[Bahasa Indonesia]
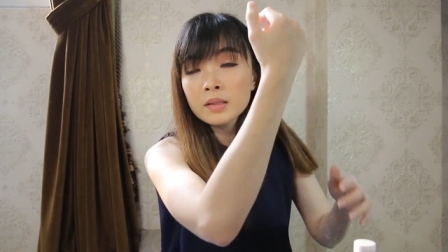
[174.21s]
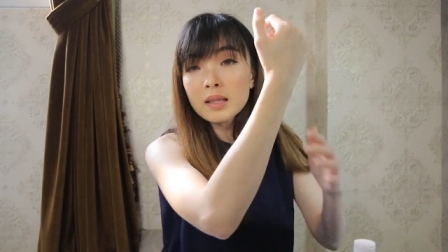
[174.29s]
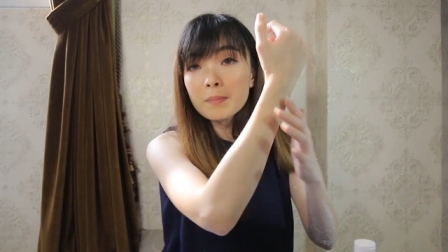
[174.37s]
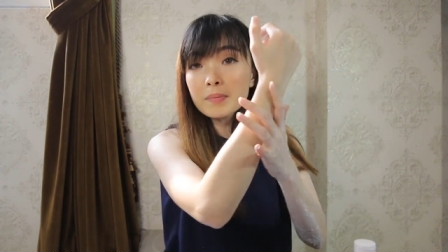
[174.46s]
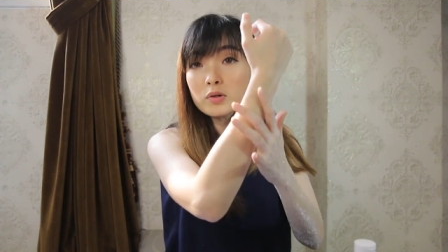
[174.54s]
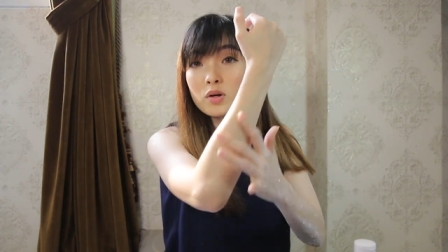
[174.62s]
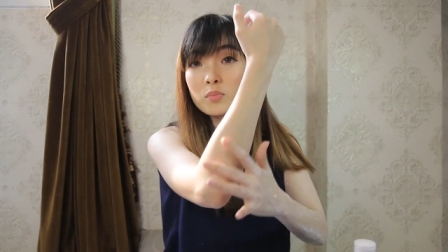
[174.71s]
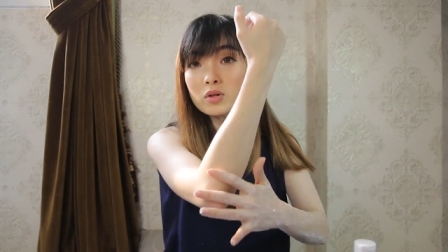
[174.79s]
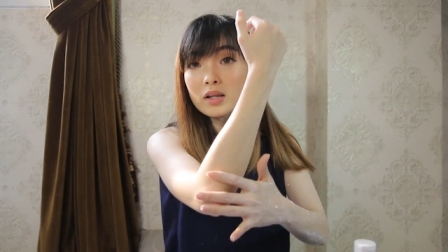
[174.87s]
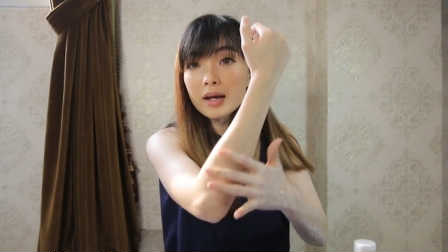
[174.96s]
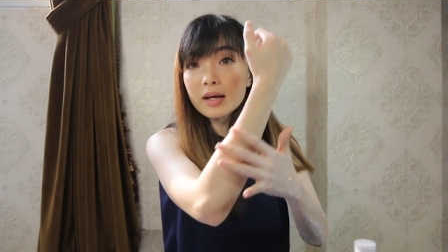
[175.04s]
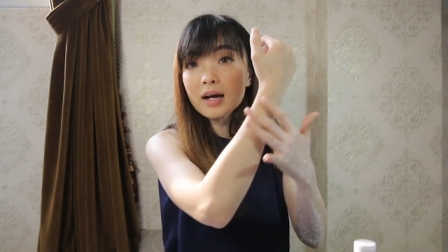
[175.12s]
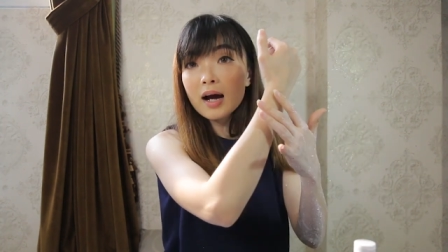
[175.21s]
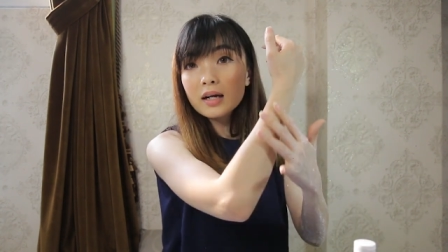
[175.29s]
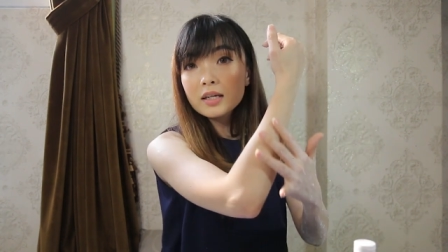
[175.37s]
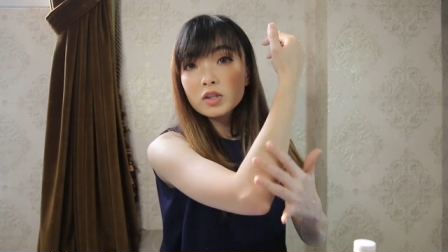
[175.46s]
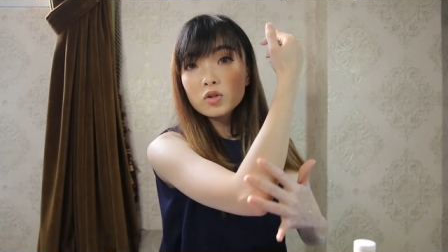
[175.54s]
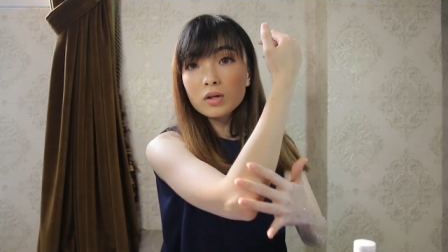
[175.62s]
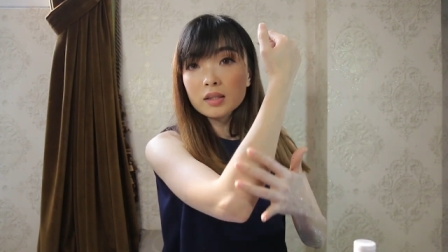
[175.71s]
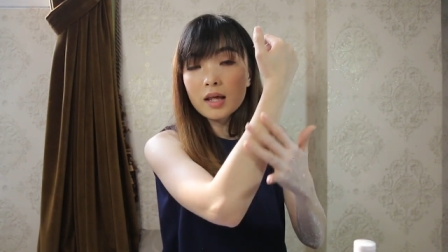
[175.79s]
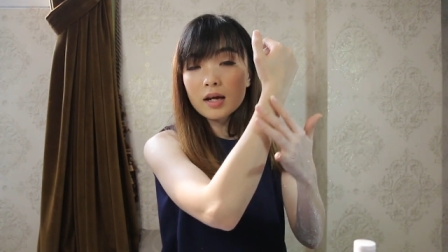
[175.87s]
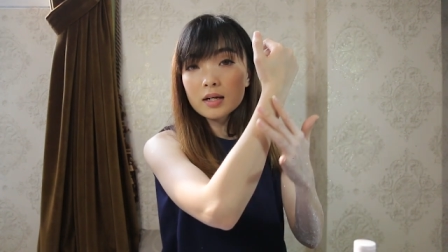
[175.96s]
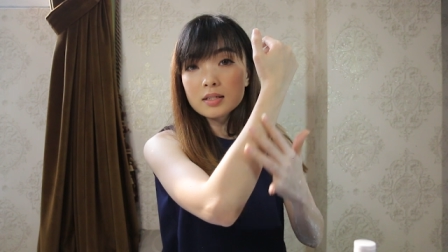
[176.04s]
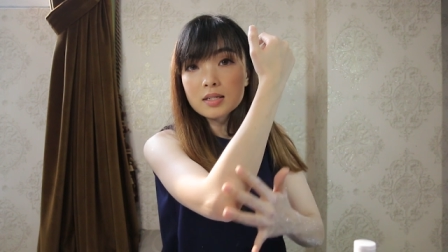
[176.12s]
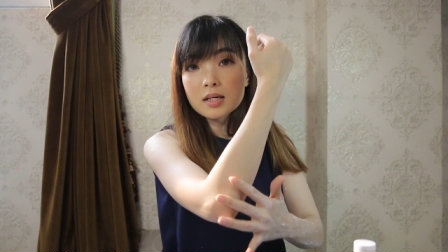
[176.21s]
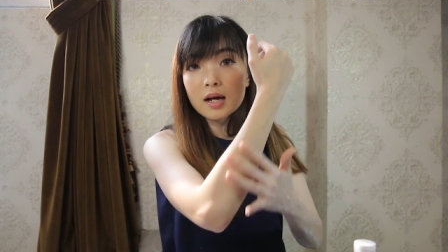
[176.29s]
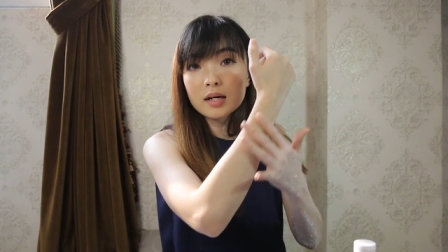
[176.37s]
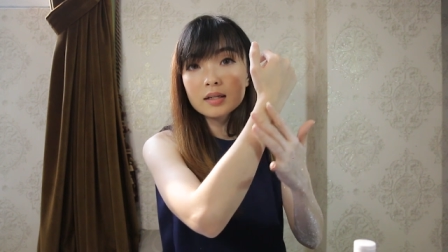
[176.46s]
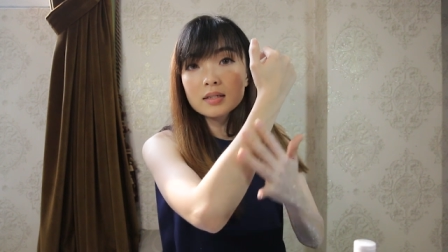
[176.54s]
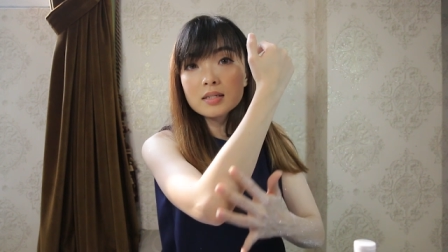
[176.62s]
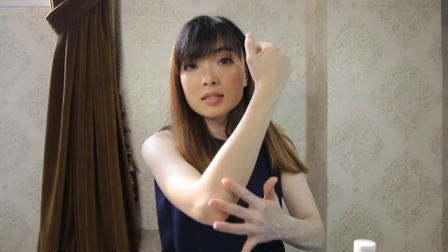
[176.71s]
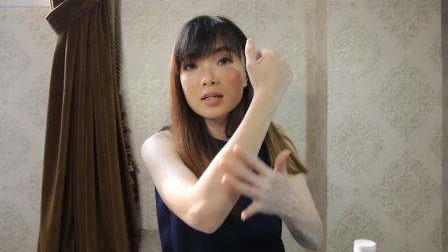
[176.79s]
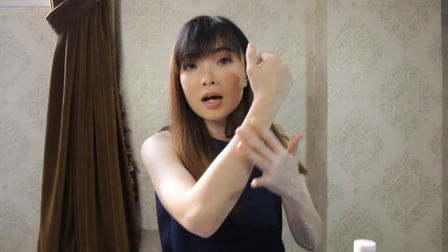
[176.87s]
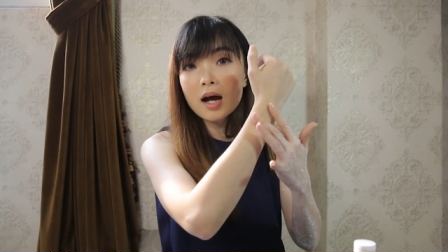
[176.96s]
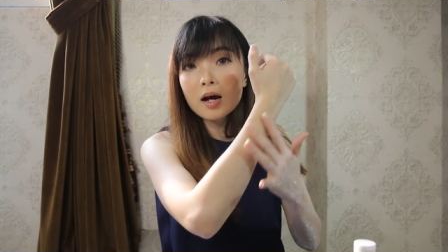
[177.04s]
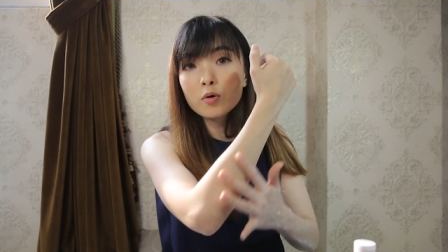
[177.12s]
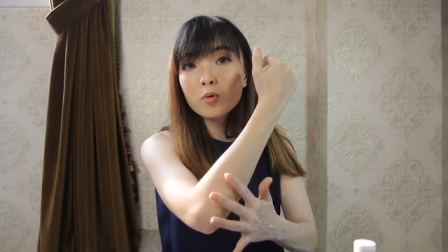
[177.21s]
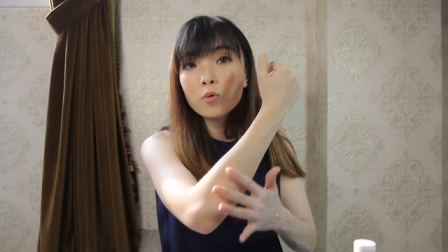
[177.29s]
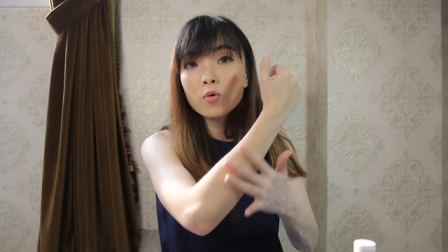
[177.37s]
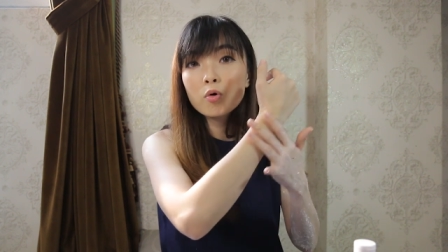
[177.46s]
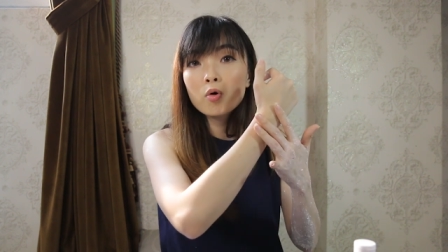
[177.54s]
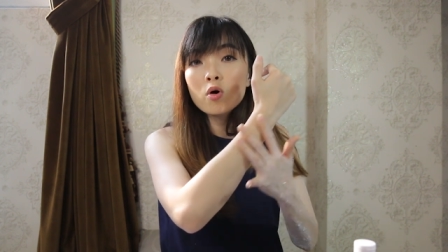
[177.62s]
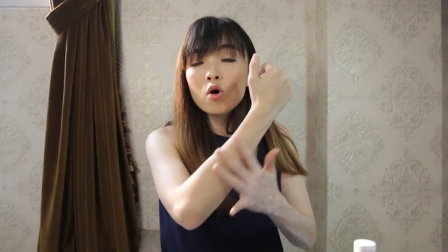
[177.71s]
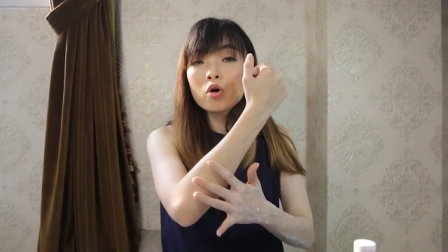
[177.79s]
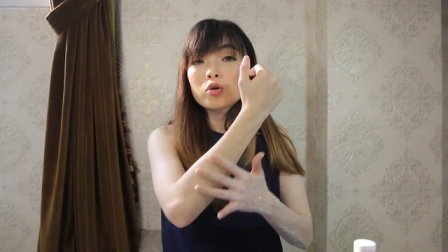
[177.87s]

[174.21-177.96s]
tapi udah mulai nggak gitu ketara sih karena sejak aku